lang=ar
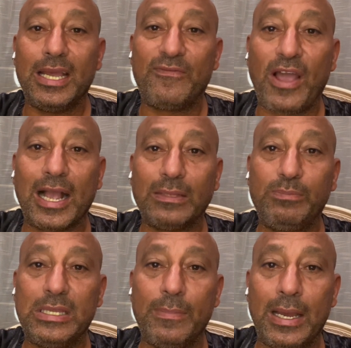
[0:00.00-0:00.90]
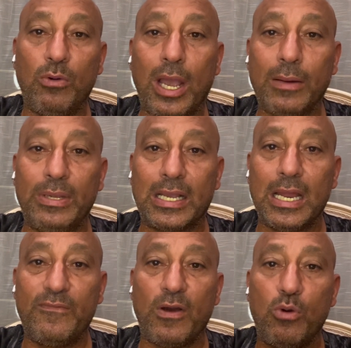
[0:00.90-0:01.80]
في حاجات بتبقى الواحد بيتكلم
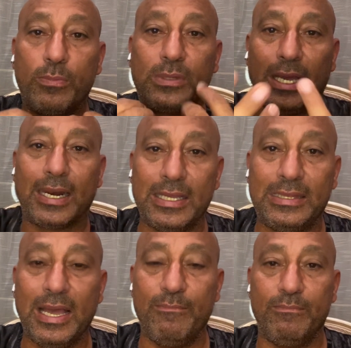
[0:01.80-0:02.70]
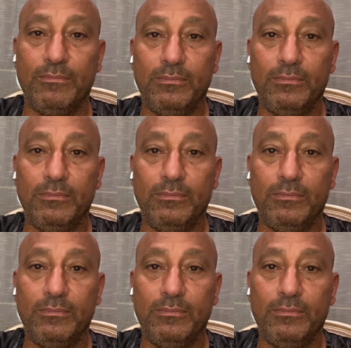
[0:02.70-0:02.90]
فيها وهو بتحرق الدم